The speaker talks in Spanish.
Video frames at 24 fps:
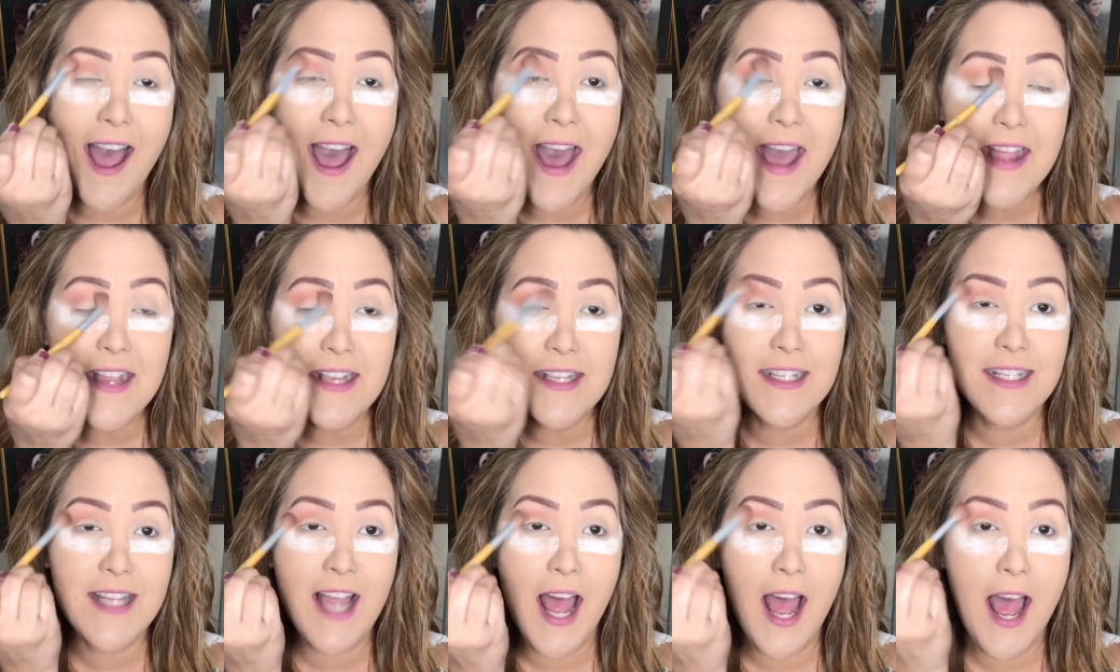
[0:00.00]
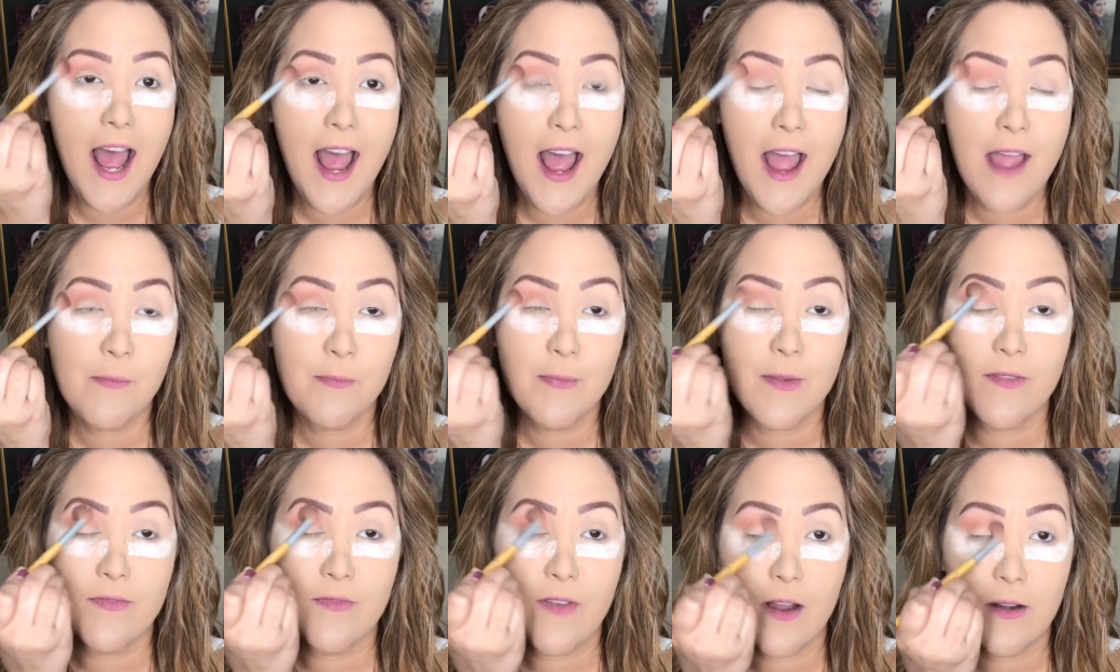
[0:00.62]
Ay, ya,
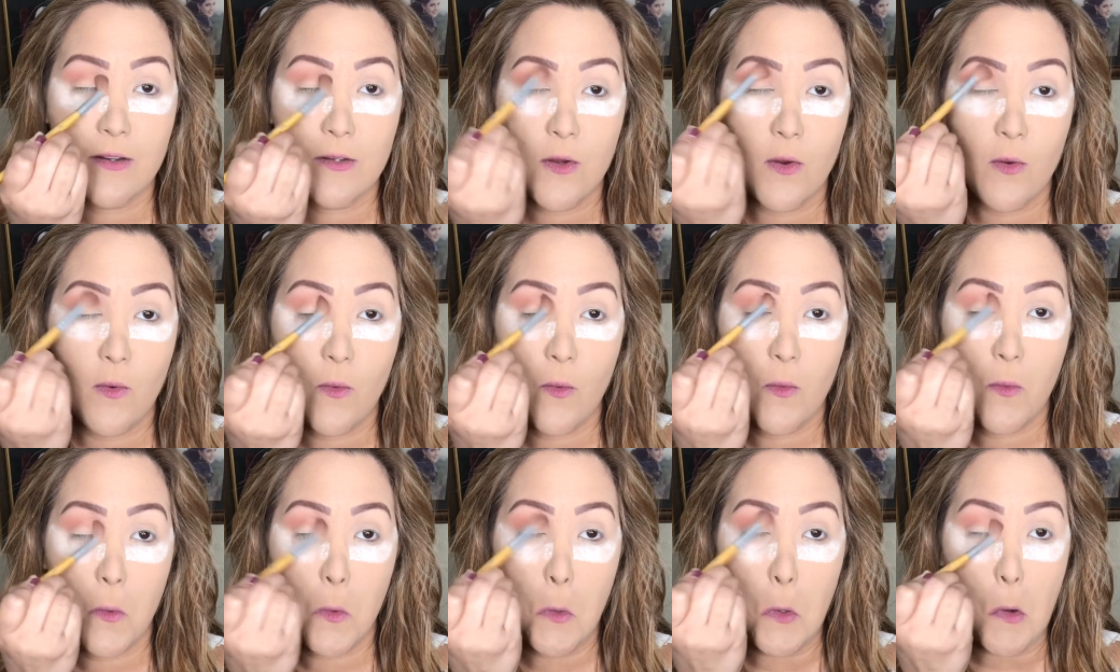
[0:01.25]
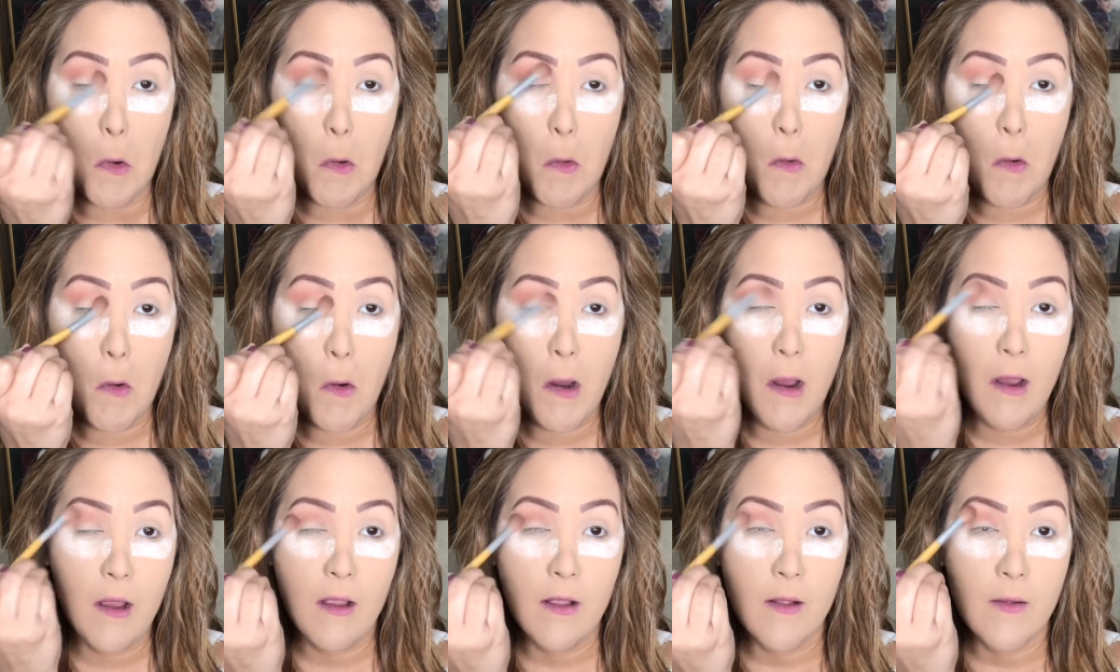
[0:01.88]
Epifanio.
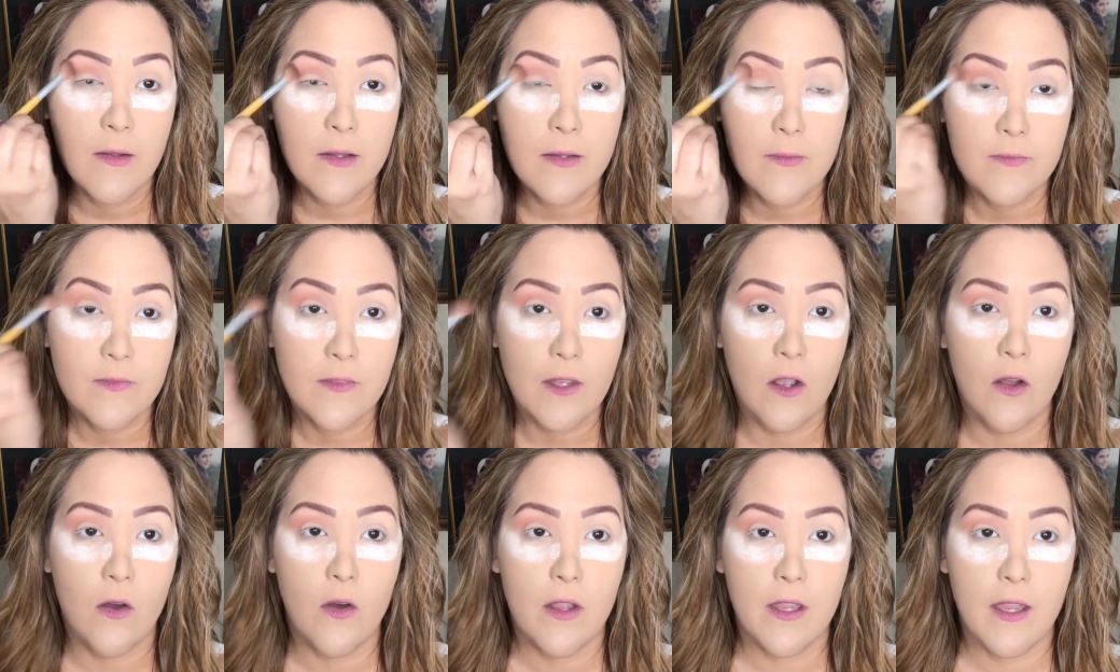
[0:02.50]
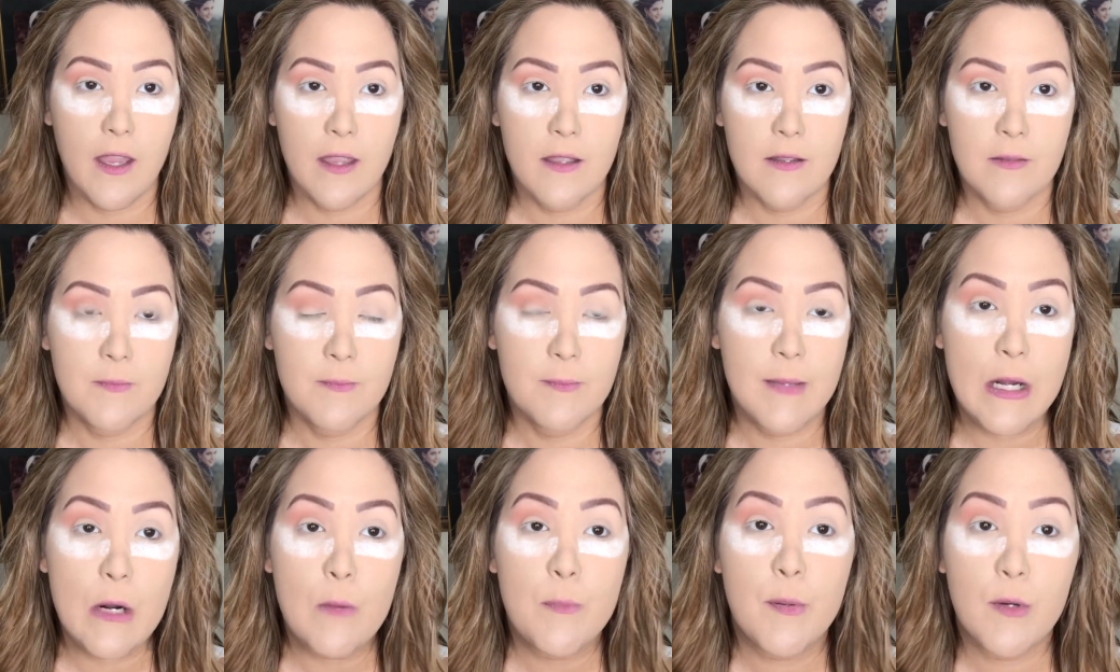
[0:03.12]
Oye,
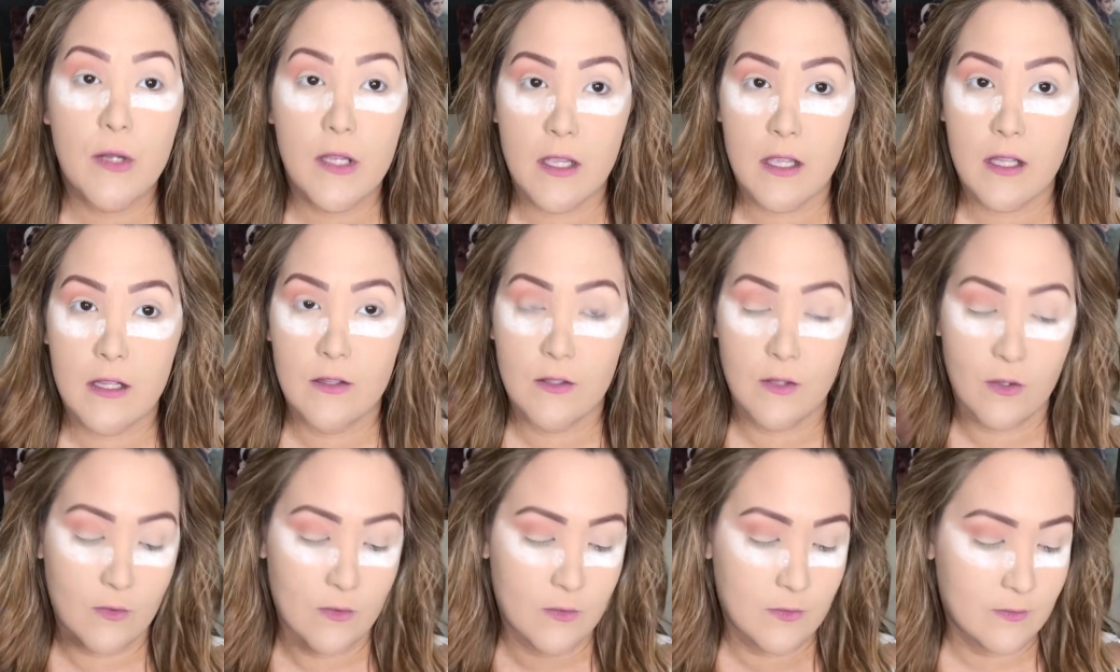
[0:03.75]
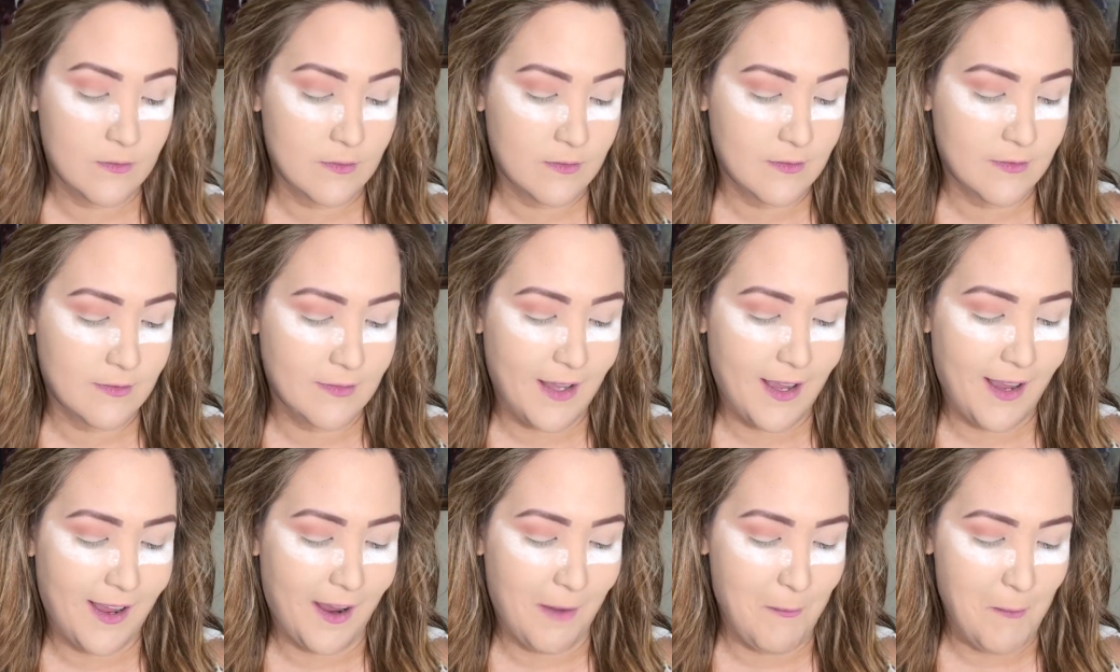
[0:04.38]
pero poquito.
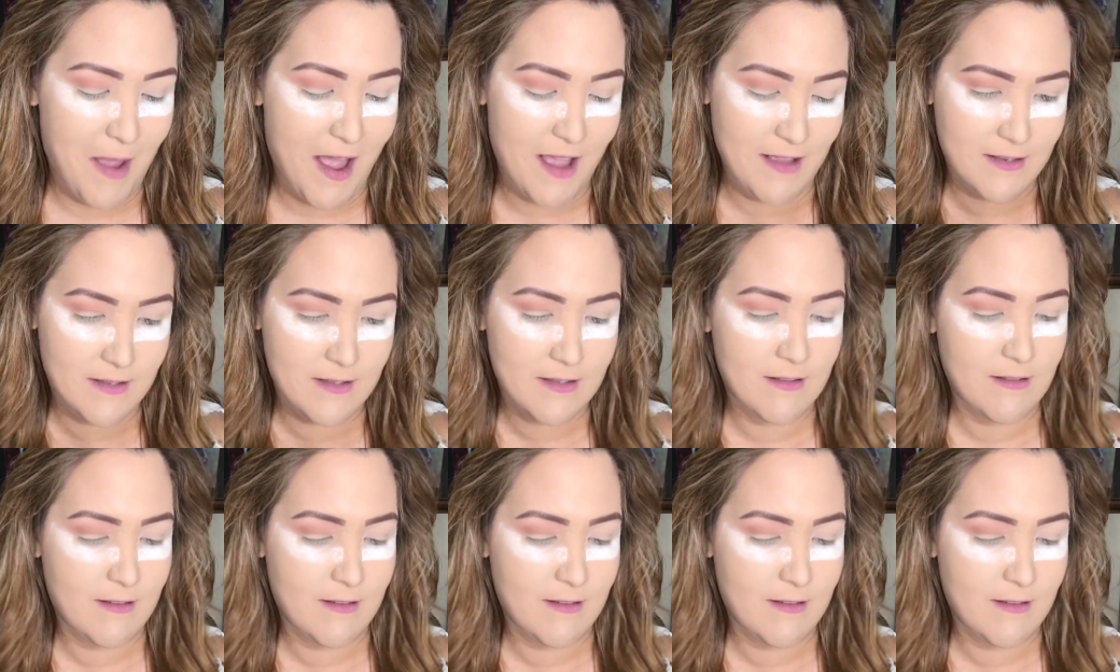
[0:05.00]
Eh, más.